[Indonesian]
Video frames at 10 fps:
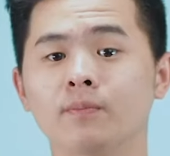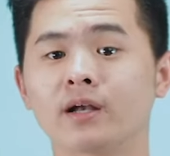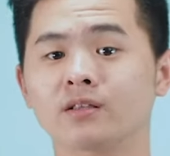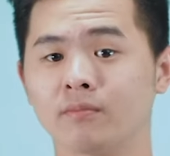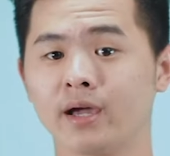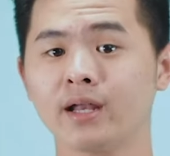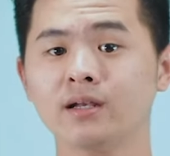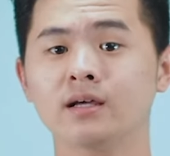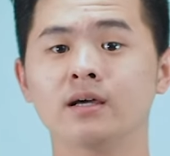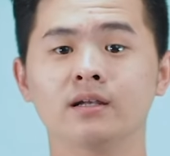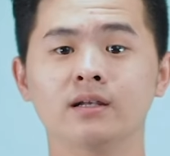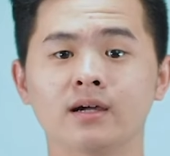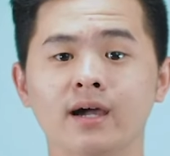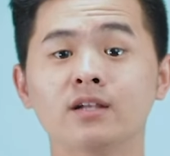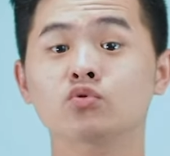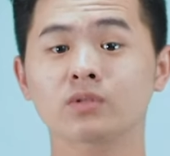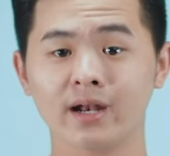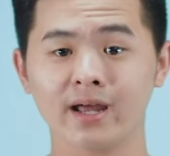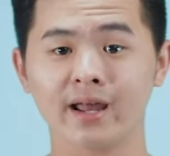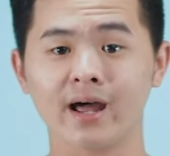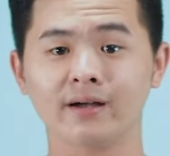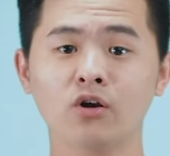department dengan sutradara